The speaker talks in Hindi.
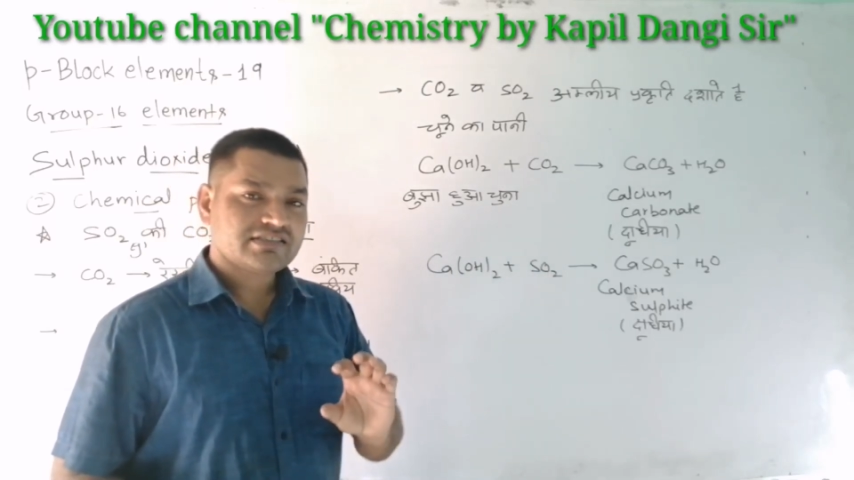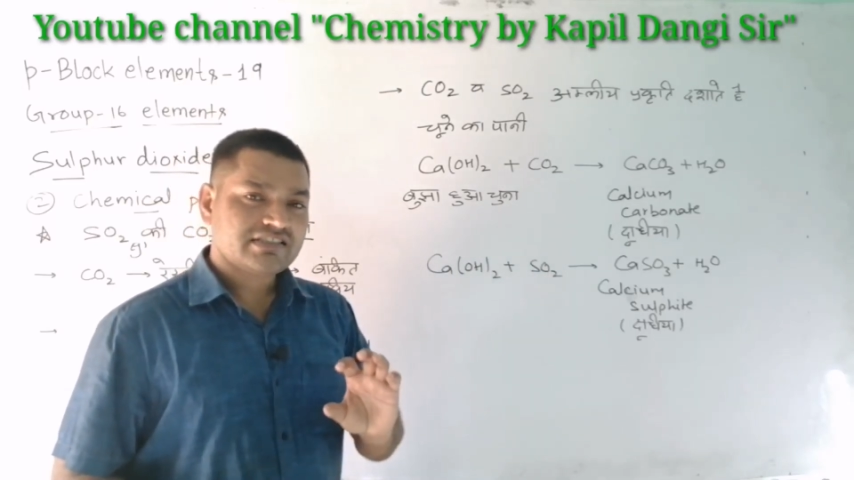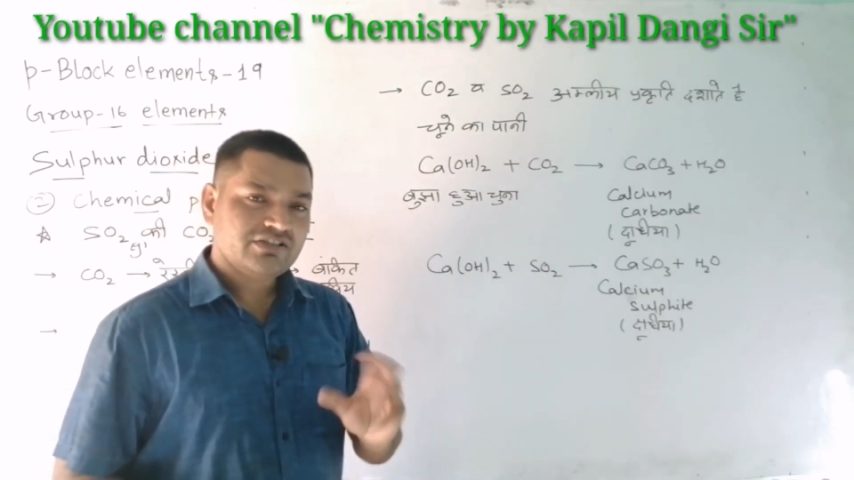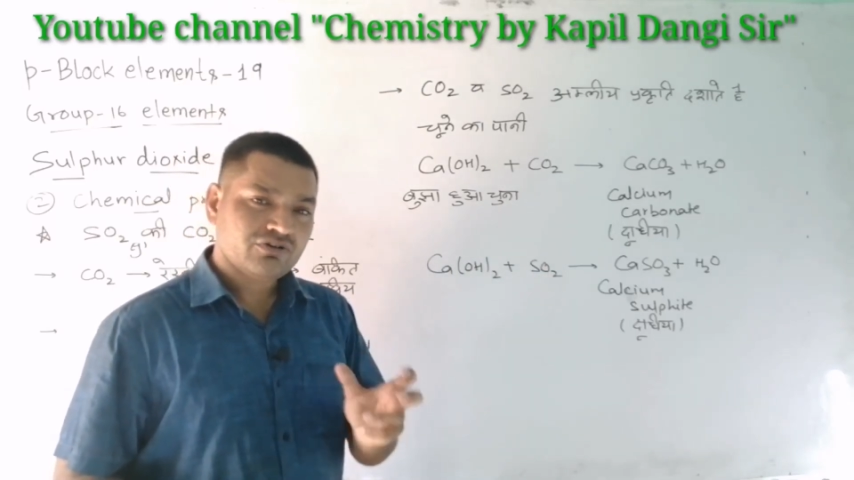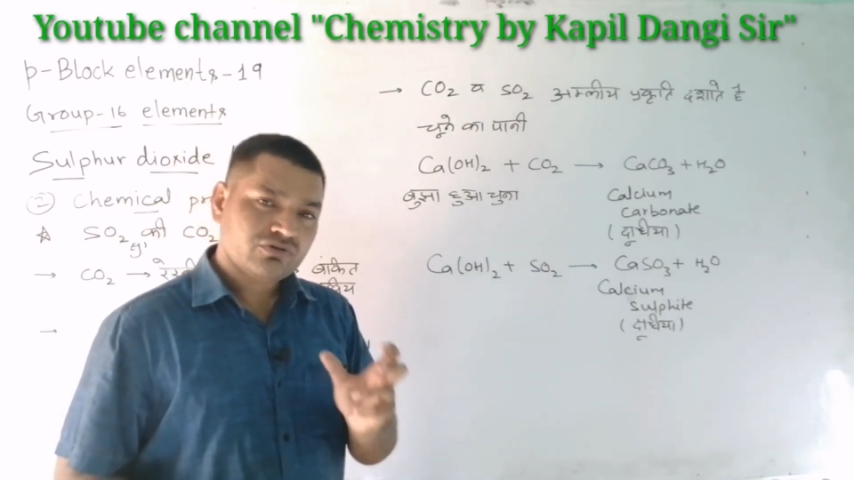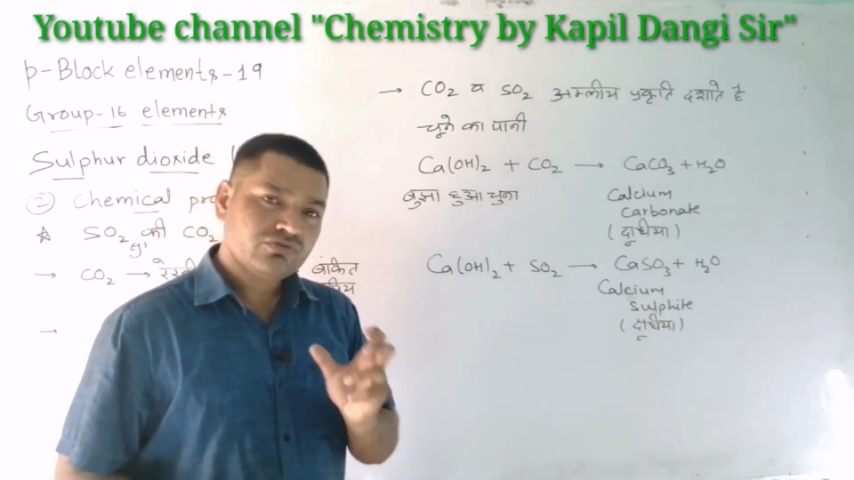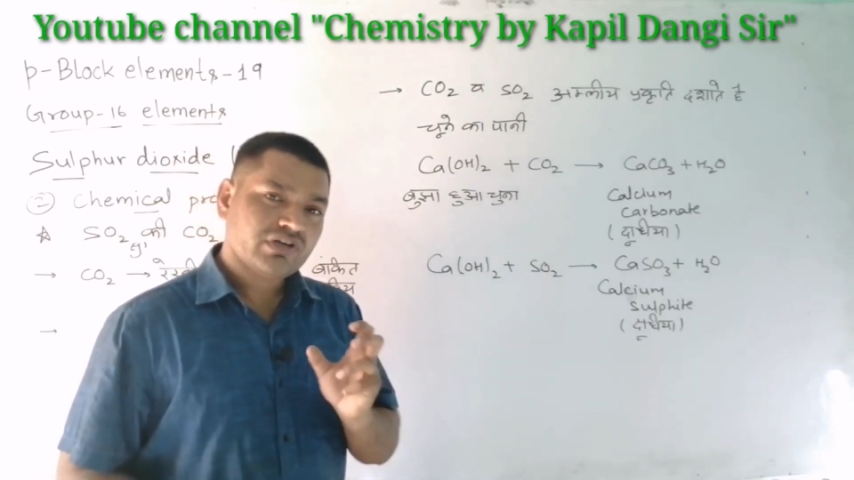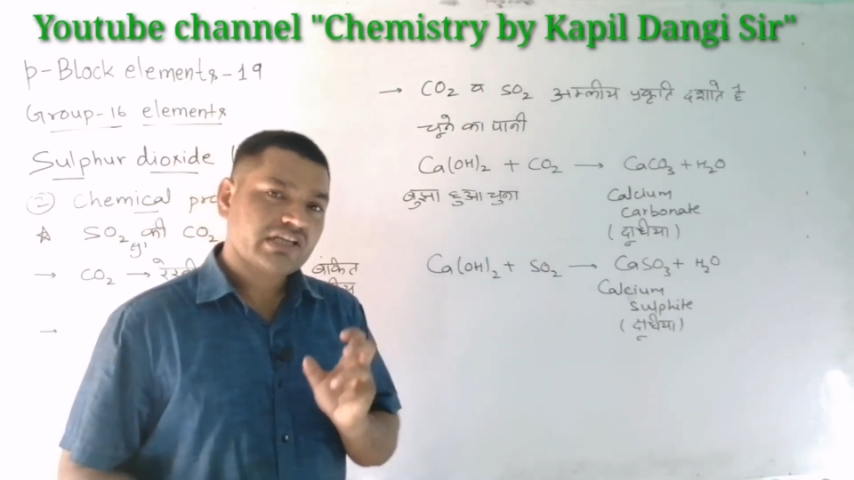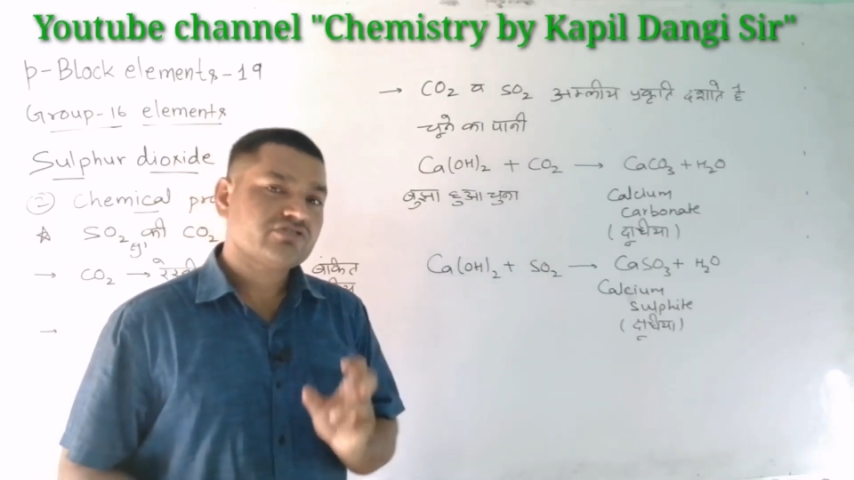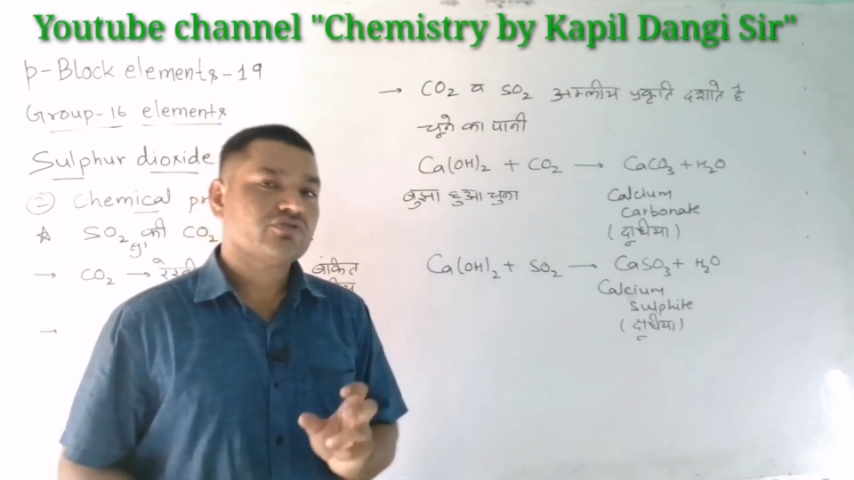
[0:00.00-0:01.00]
सी ओ टू
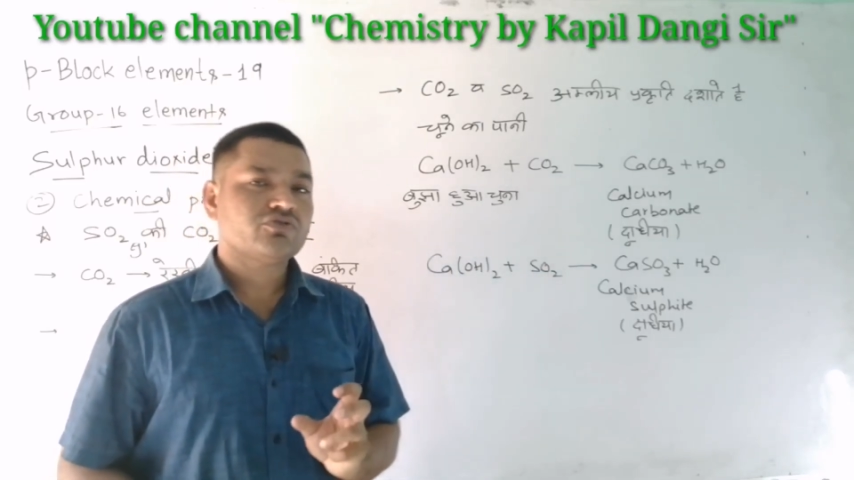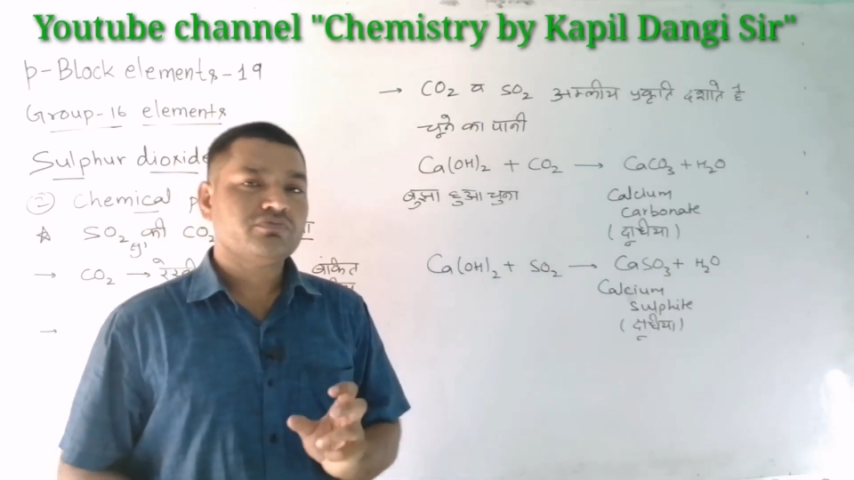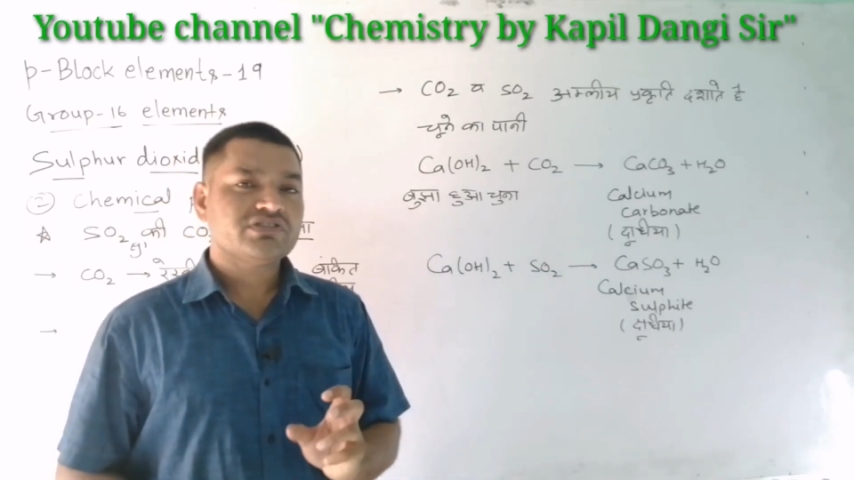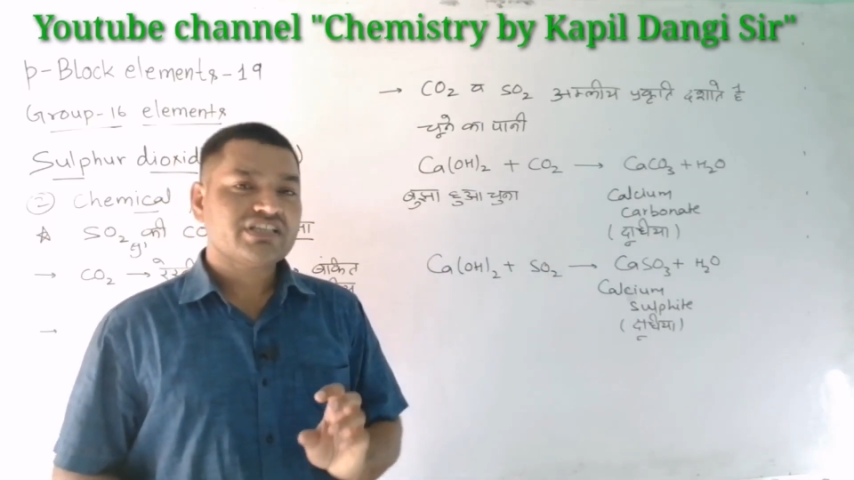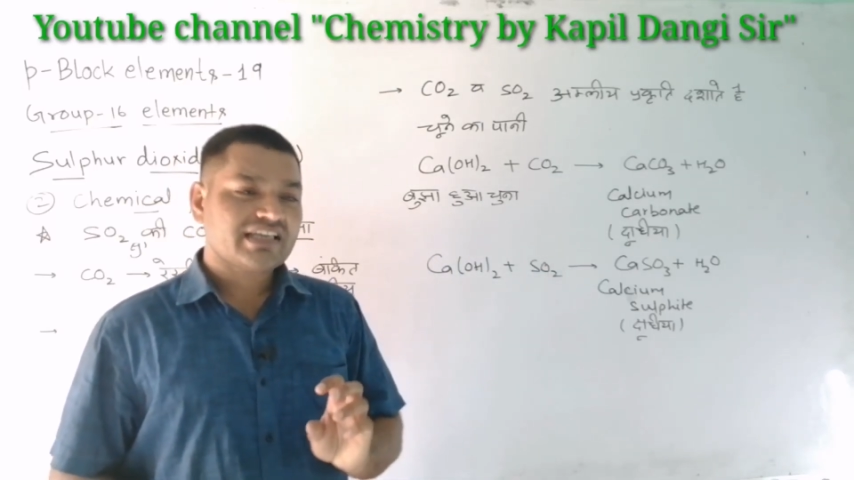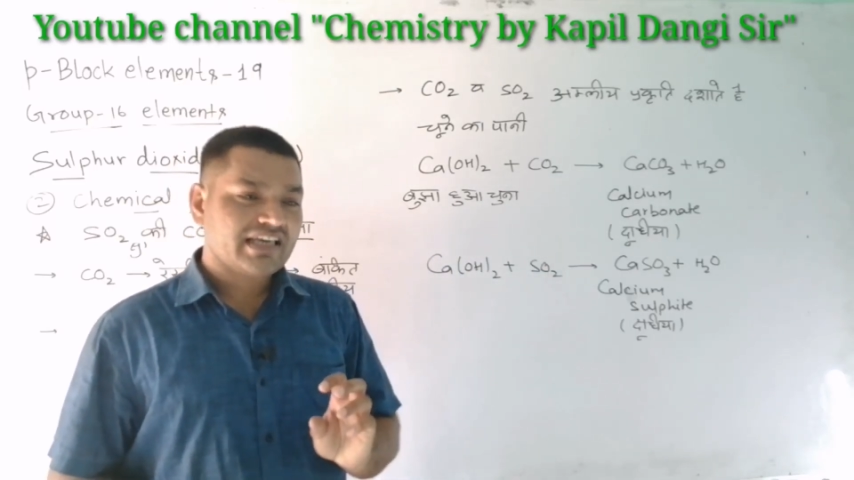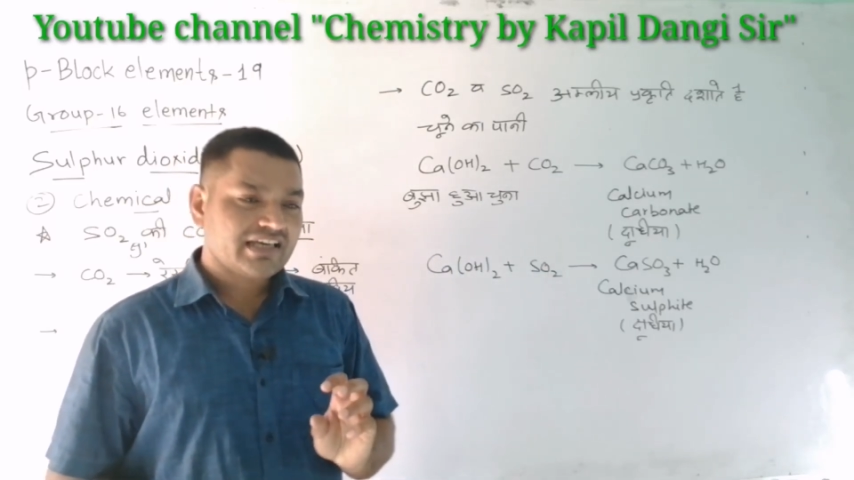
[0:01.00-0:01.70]
और एस ओ टू में से